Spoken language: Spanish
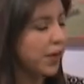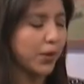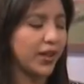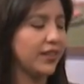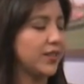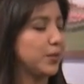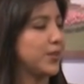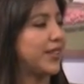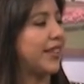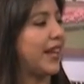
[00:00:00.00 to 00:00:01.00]
¿Por qué decimos
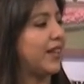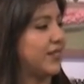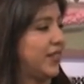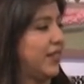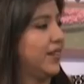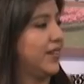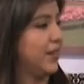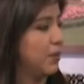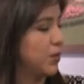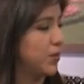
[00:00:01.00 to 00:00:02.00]
cataratas y qué
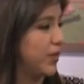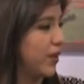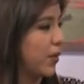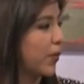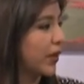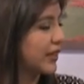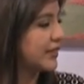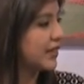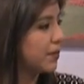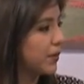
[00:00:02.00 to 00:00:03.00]
entendemos por ello? Porque
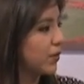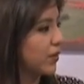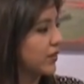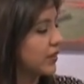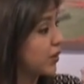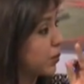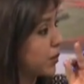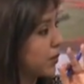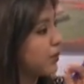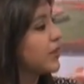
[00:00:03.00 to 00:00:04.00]
siempre uno dice, tiene un
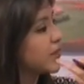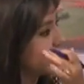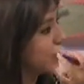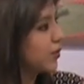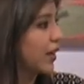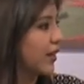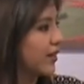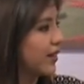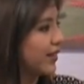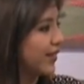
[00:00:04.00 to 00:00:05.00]
problemita, es que tengo una
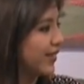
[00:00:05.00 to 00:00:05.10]
catarata.